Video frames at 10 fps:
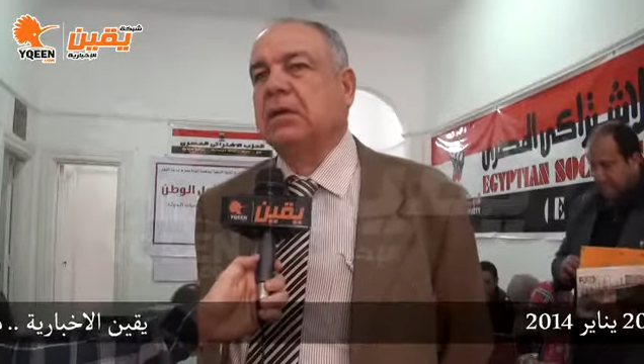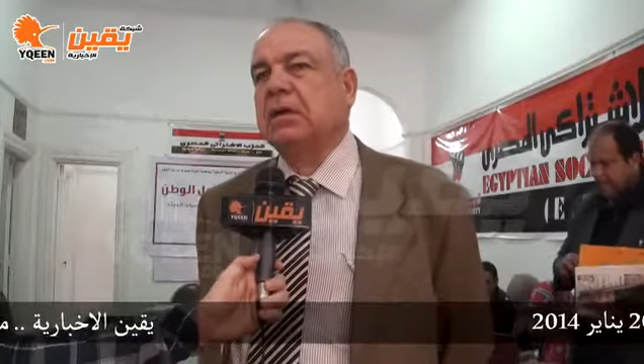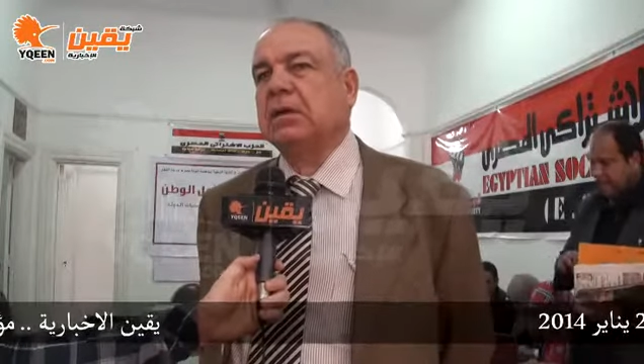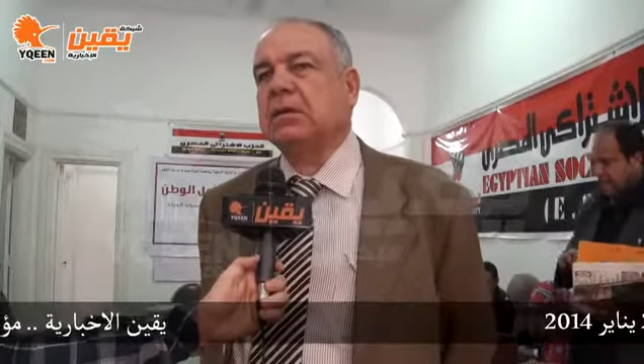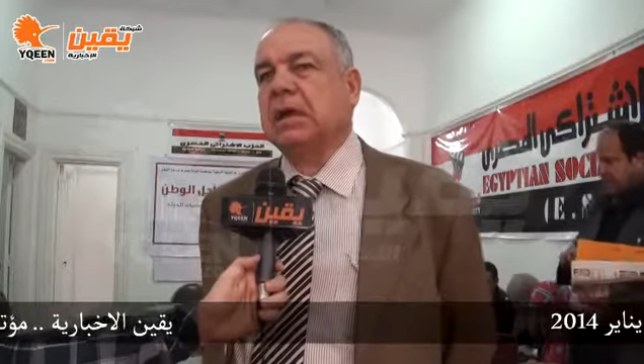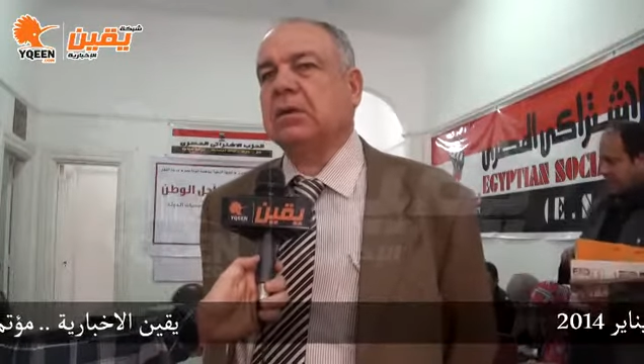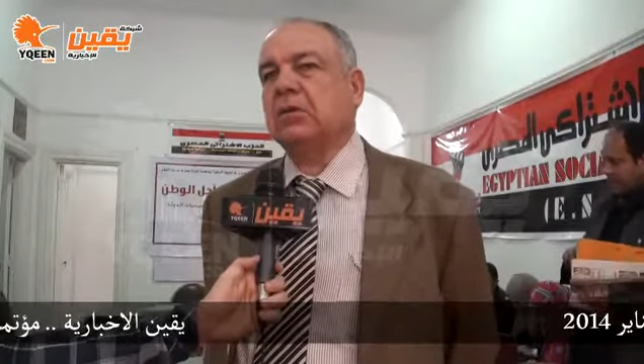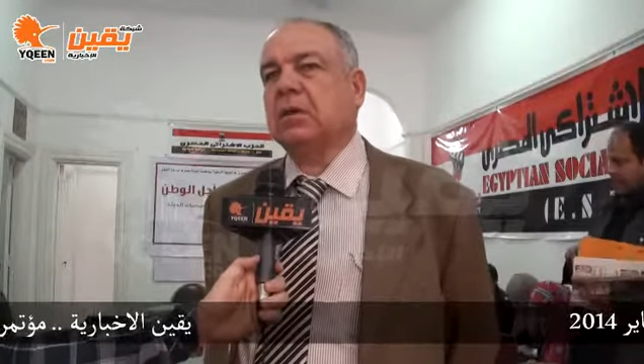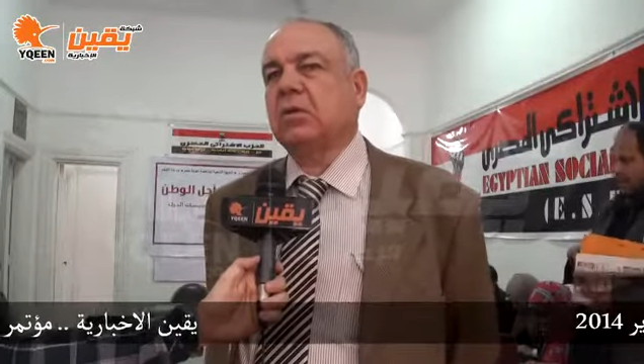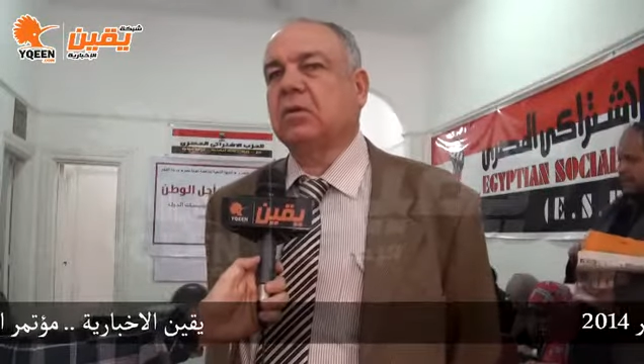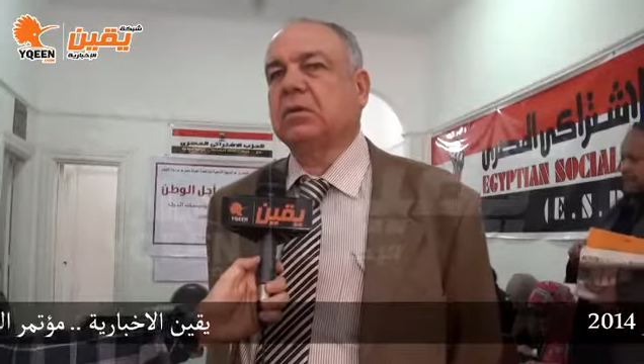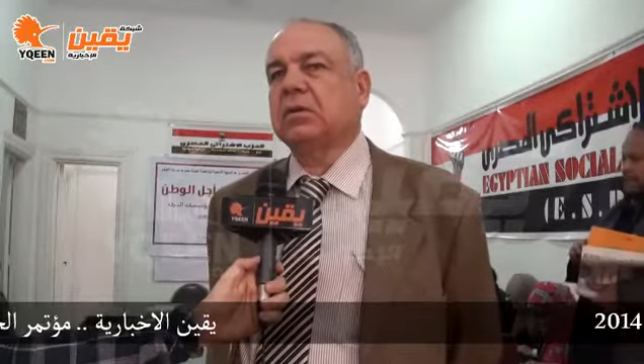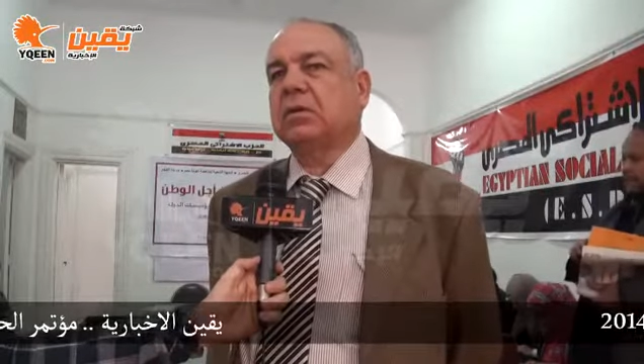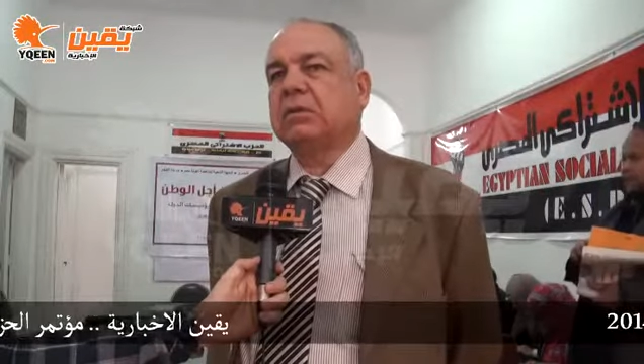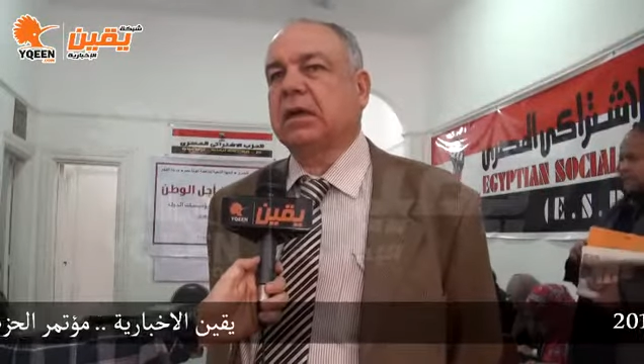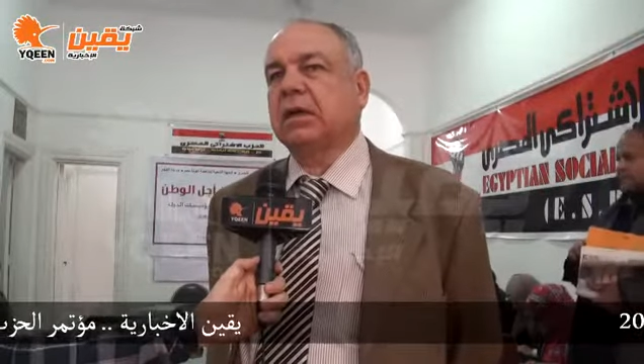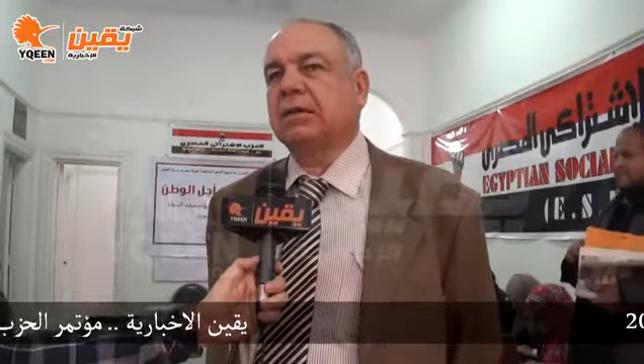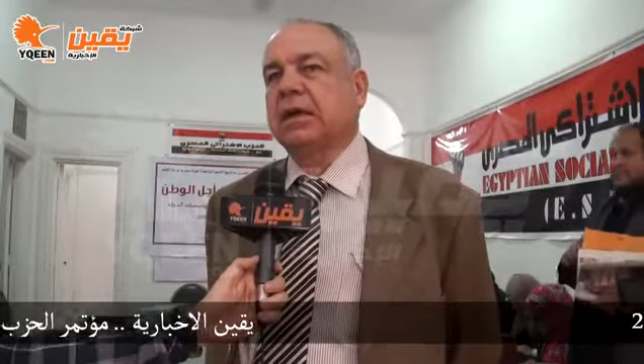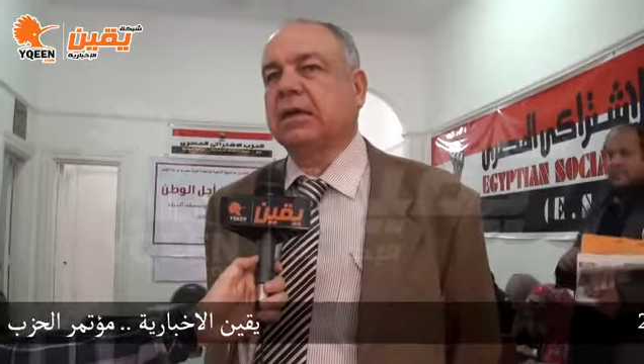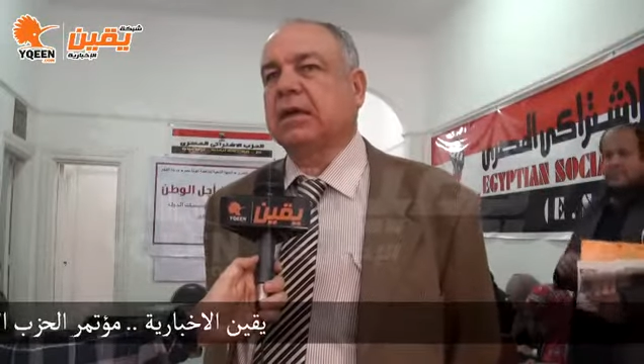آه، نحن نخوض
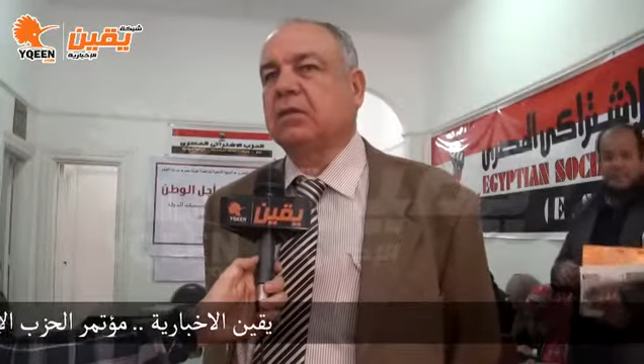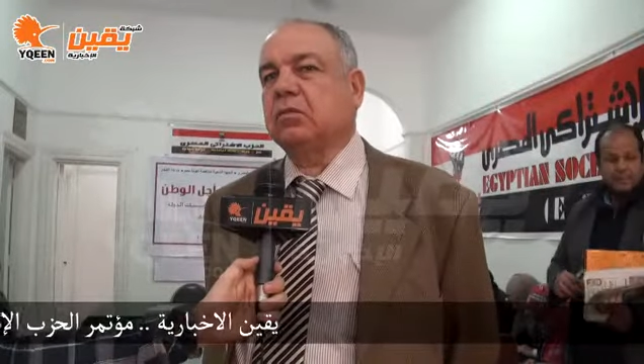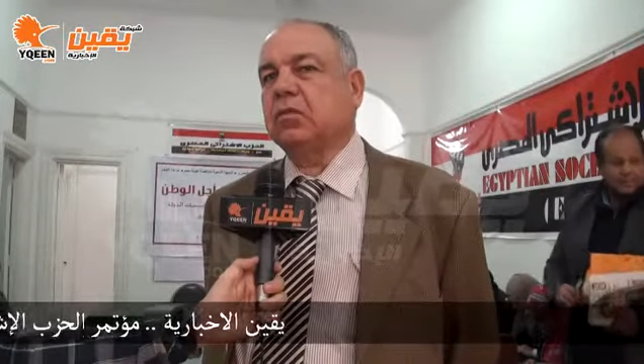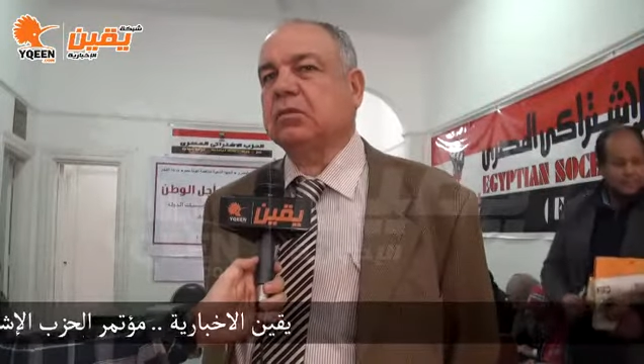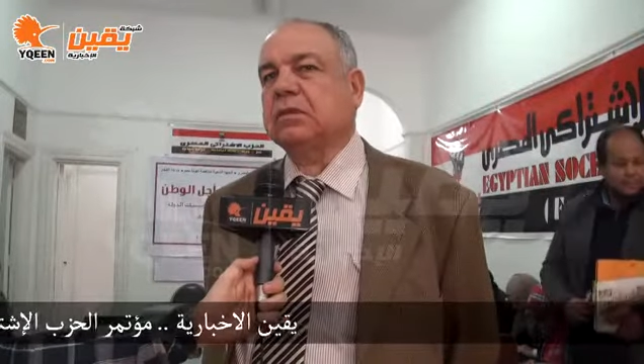معركة حياة أو موت